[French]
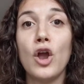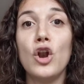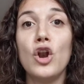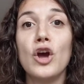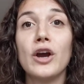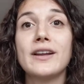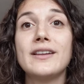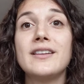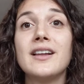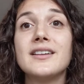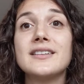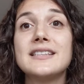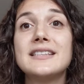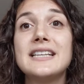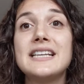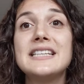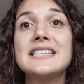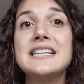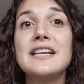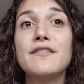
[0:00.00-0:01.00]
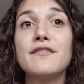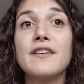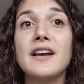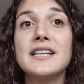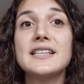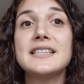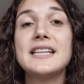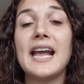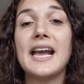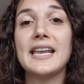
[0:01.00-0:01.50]
Leur identité
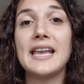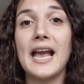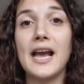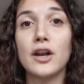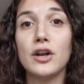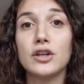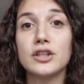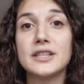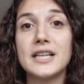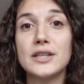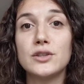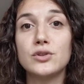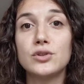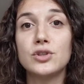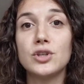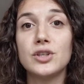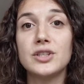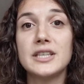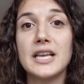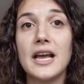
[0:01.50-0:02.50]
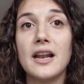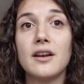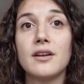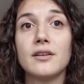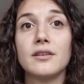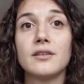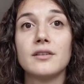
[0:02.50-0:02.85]
s'efface derrière leur statut social.